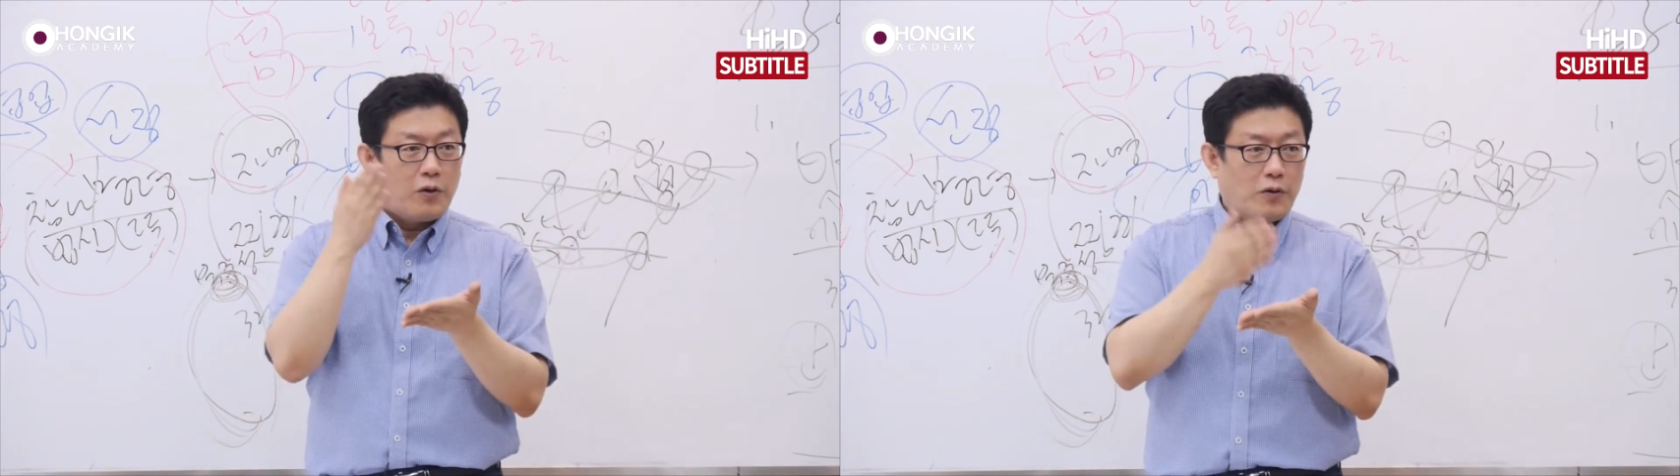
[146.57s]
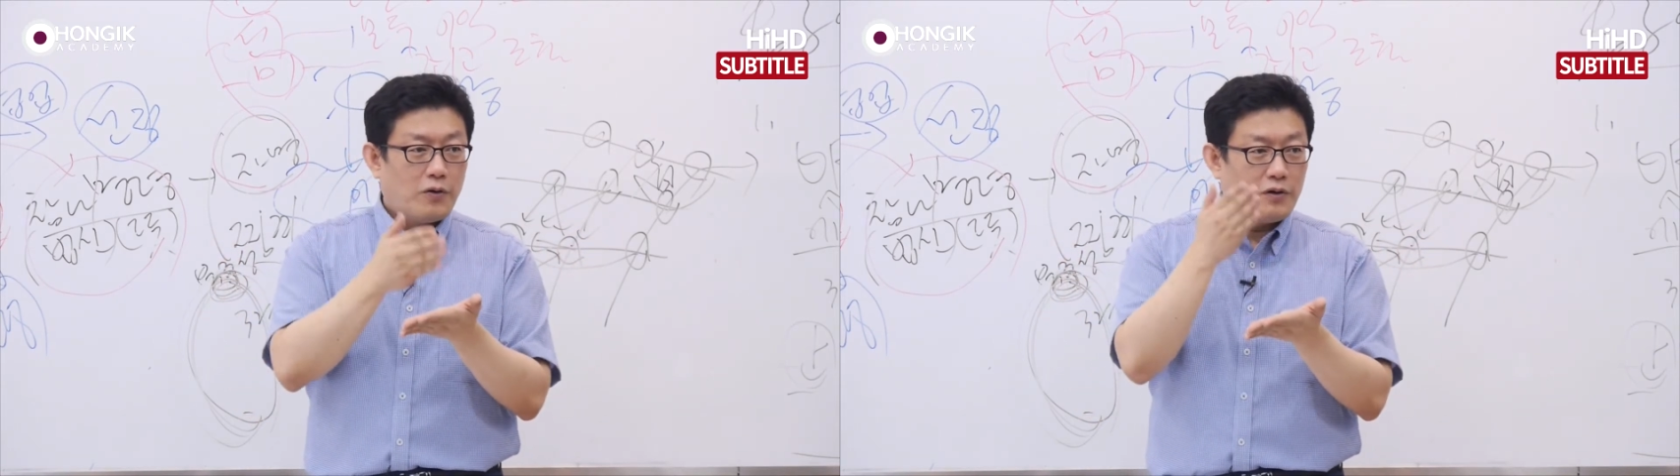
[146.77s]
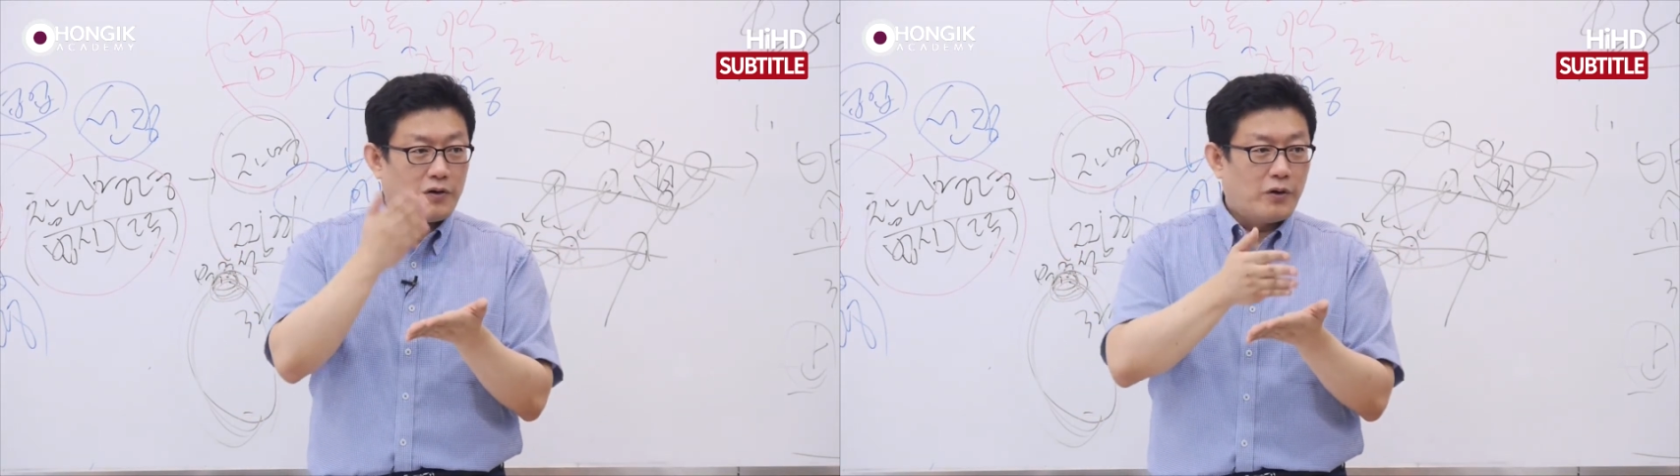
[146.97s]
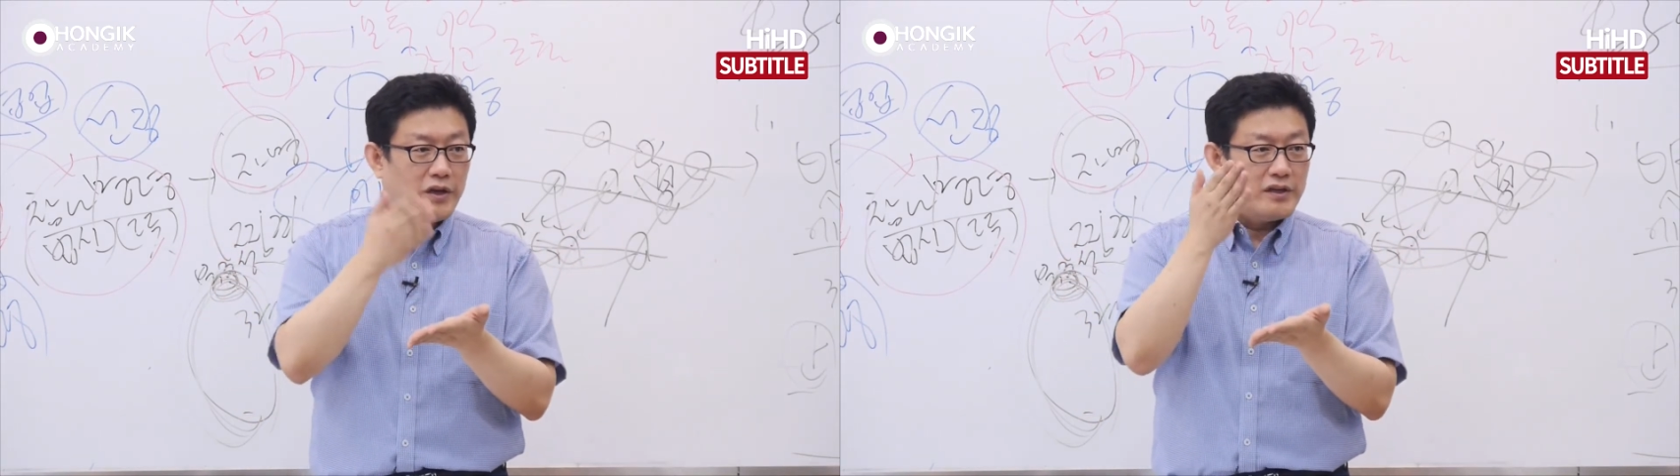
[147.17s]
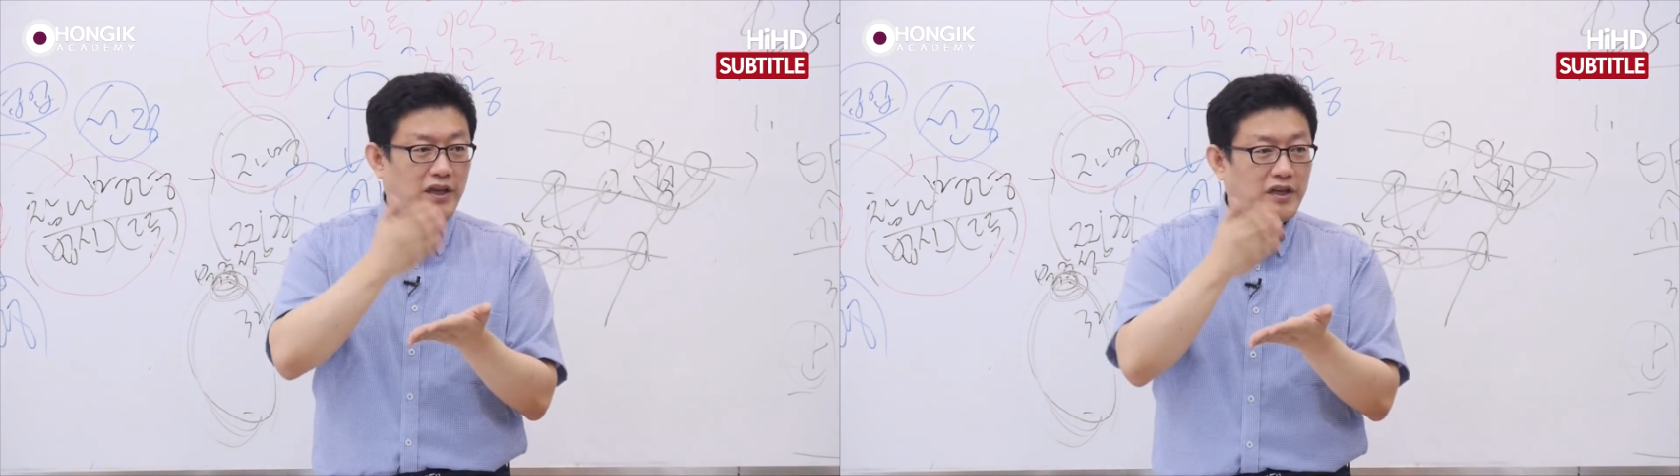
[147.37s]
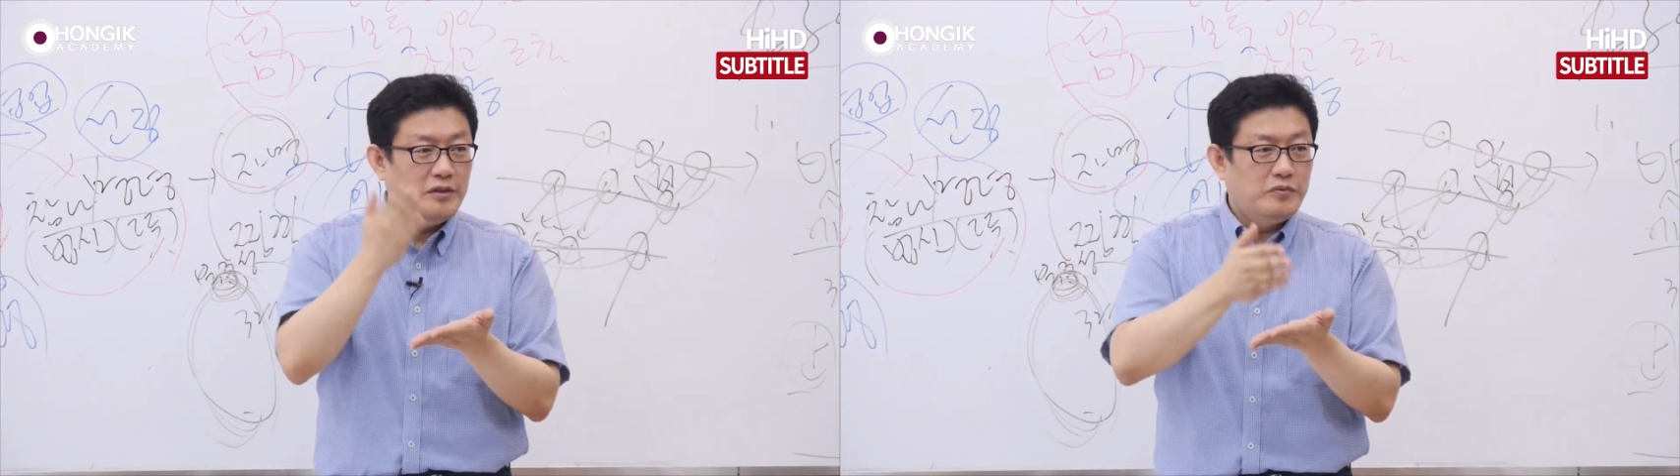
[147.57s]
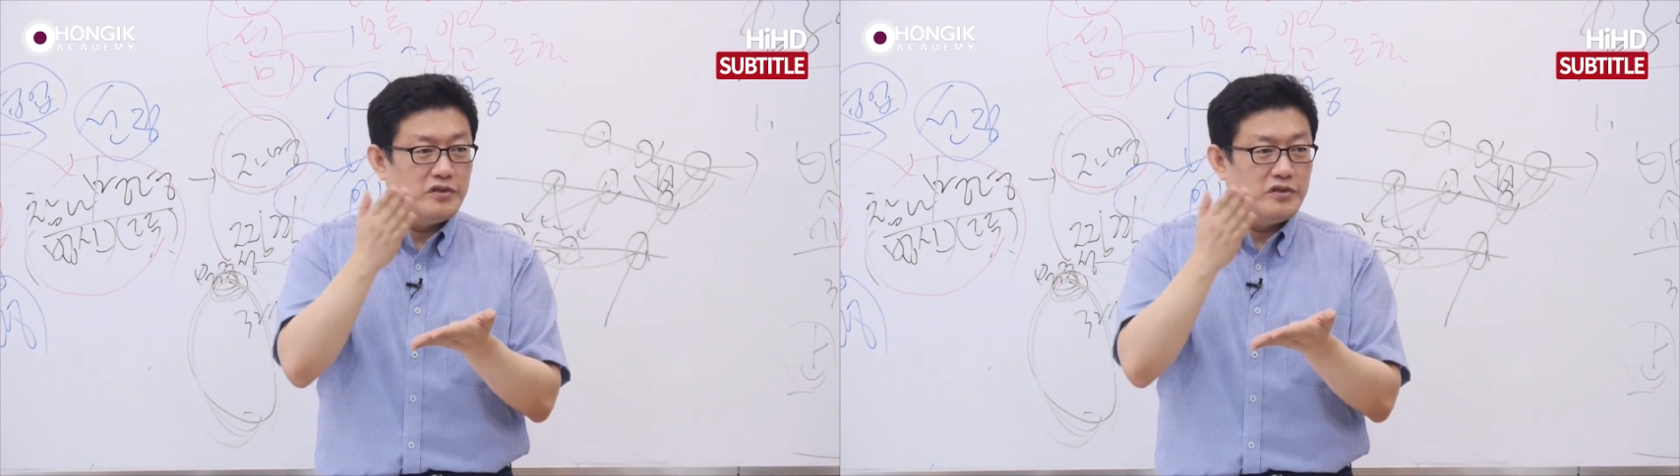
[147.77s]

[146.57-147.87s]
그걸 거기에 대해 이름